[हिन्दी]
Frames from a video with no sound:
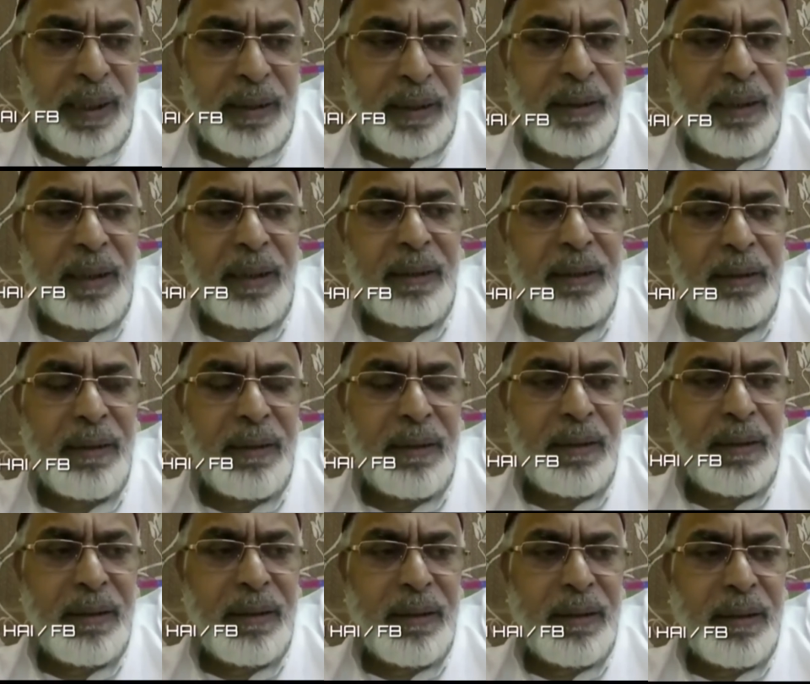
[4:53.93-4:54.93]
उसके
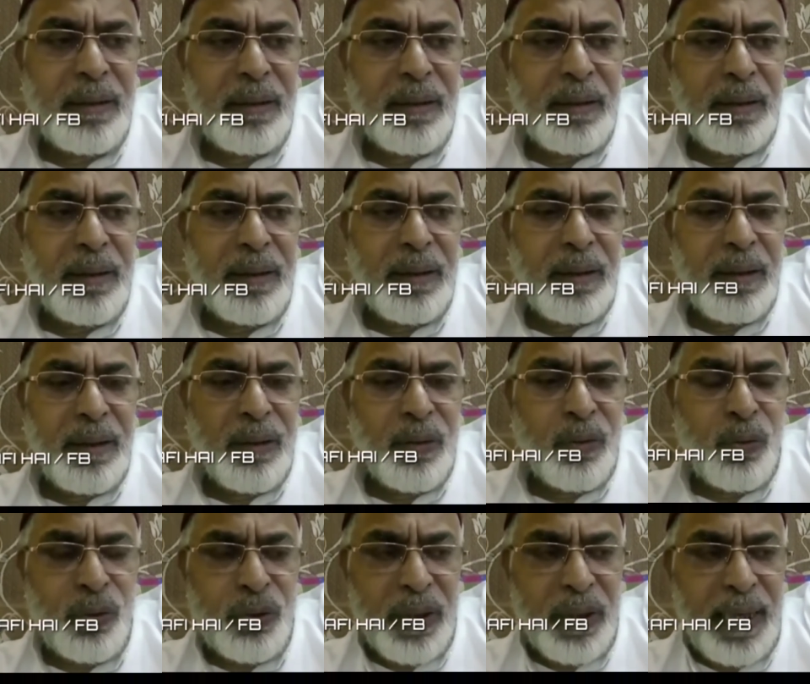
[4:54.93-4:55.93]
अंदर
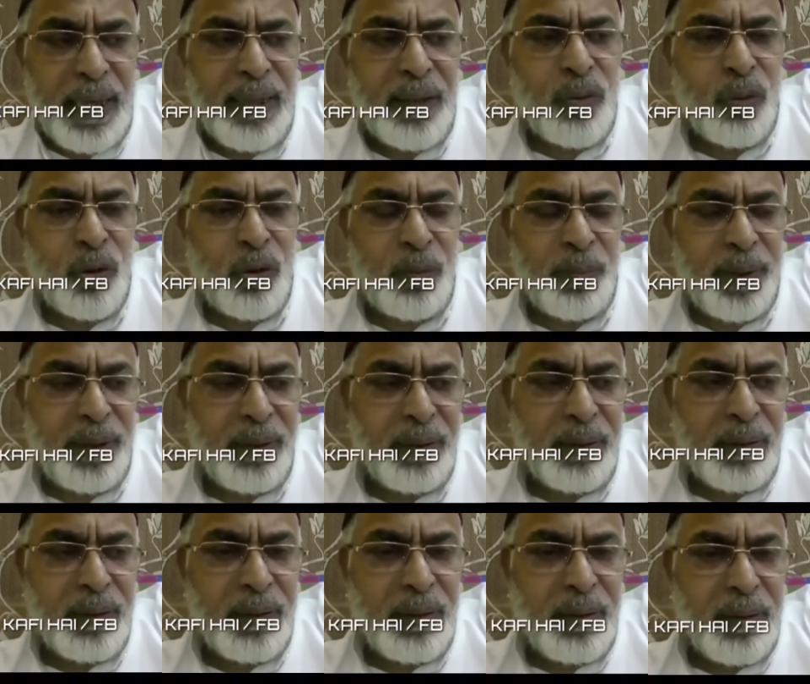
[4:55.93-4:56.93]
उस हाईकोर्ट
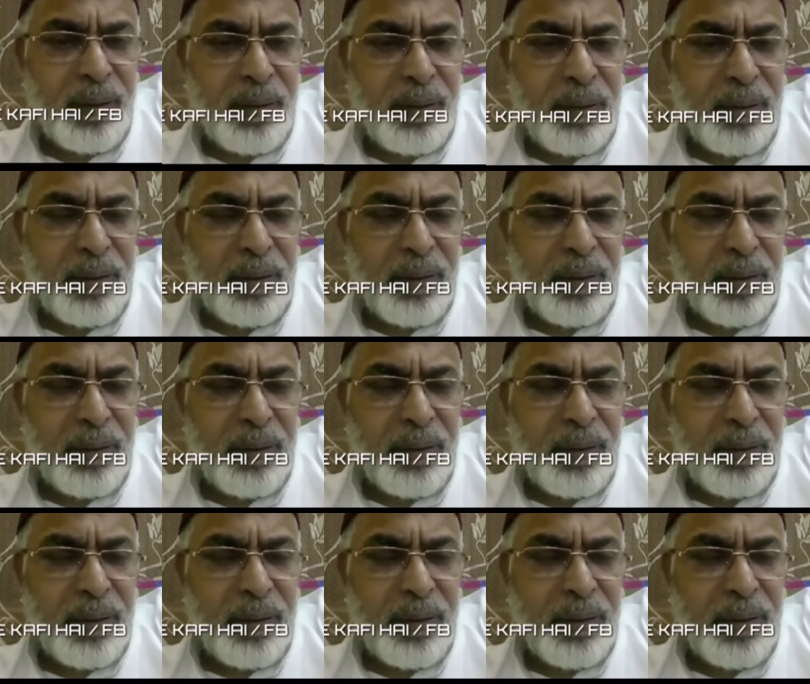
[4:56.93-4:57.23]
में